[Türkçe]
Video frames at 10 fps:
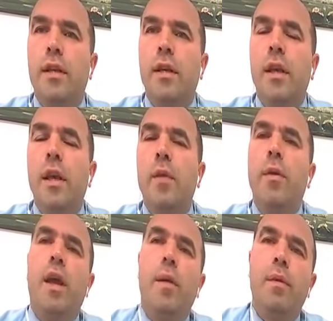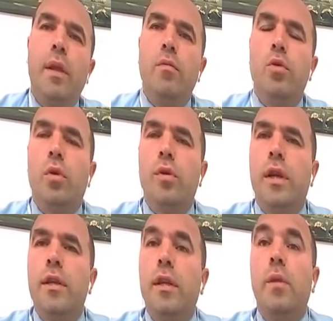berabere bitmiş olsaydı ya
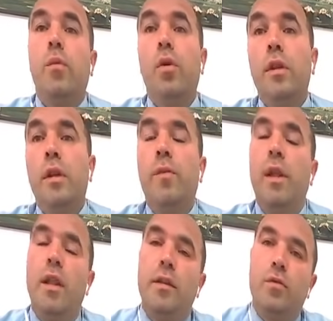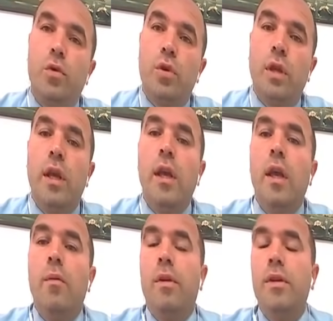da Boddi'nin penaltı vuruşuyla
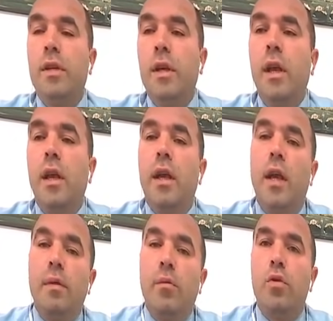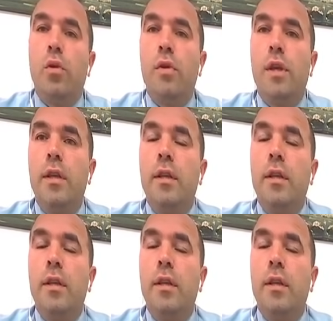maçı kaybetmiş olsaydı